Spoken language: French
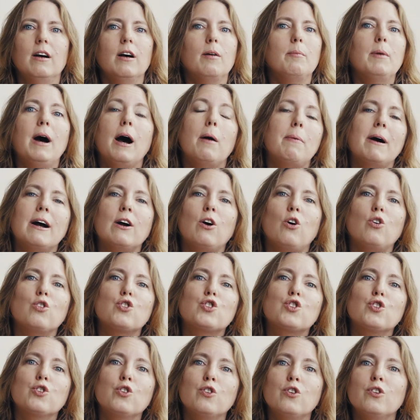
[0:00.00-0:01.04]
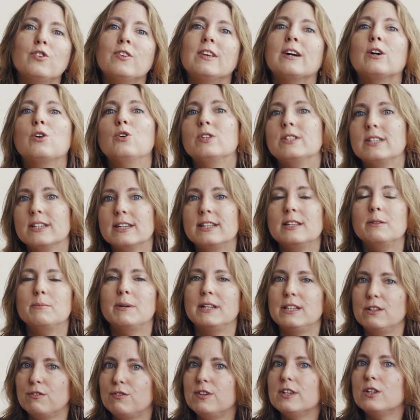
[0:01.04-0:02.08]
bah, à pas grand-chose à côté des
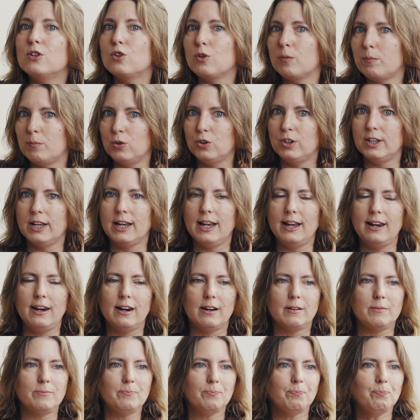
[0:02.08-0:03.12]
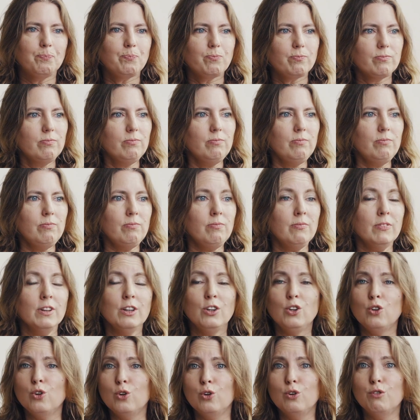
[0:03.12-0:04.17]
magnifiques top modèles
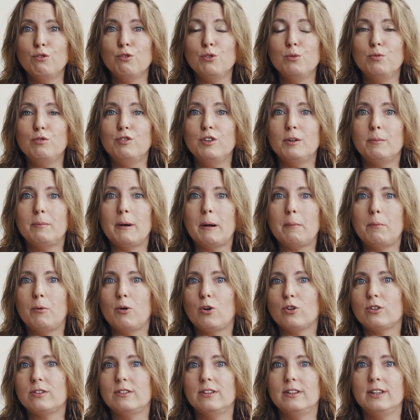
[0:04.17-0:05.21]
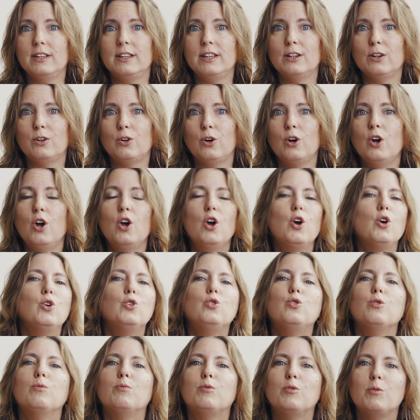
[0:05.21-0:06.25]
que vous ne pouvez pas porter euh,
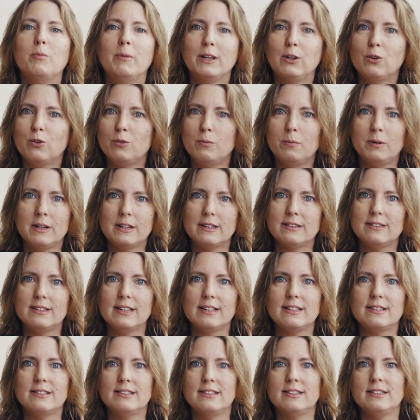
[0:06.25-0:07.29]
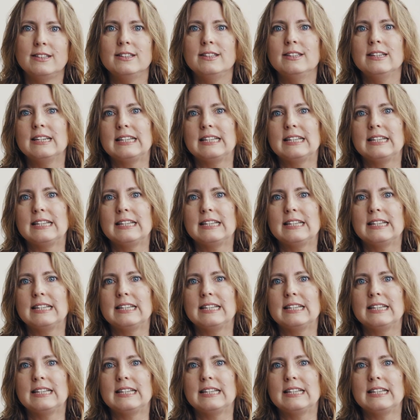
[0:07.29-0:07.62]
de beaux maillots de bain sexy,